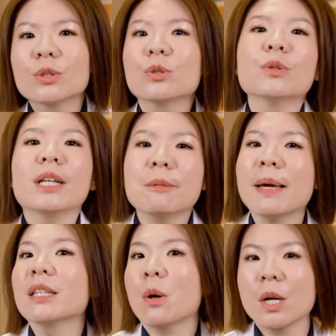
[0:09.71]
除了一
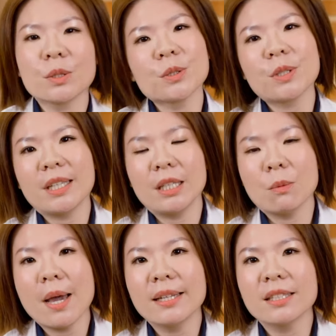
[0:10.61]
般的化妆水以
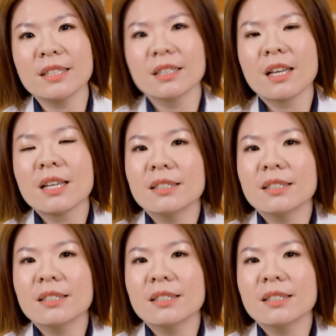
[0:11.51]
外呢，